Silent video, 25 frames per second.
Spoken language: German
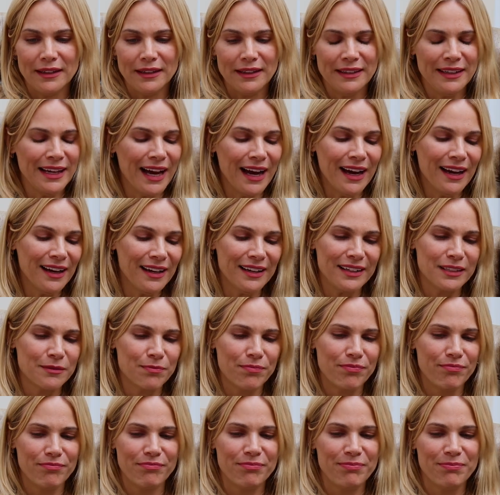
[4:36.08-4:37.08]
ja, ich
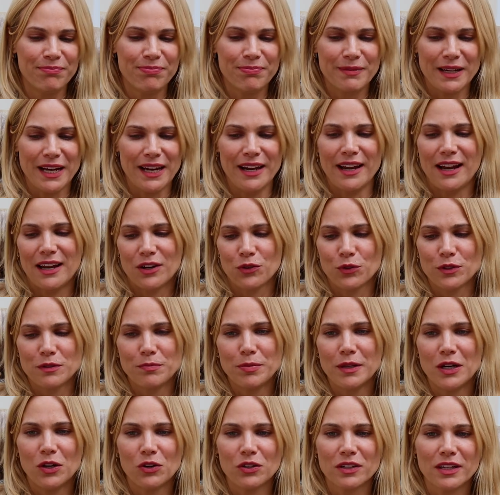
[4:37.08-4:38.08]
keine Ahnung, ich
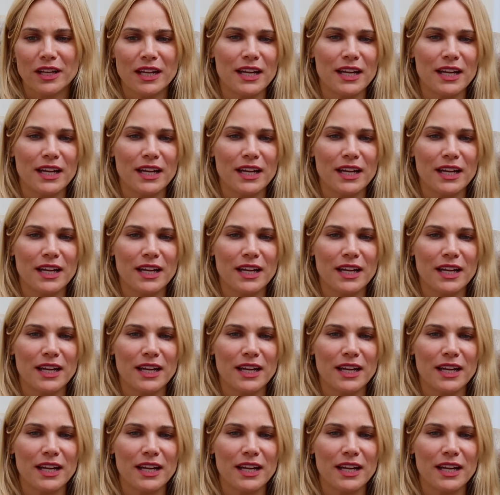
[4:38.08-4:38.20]
bin auch ein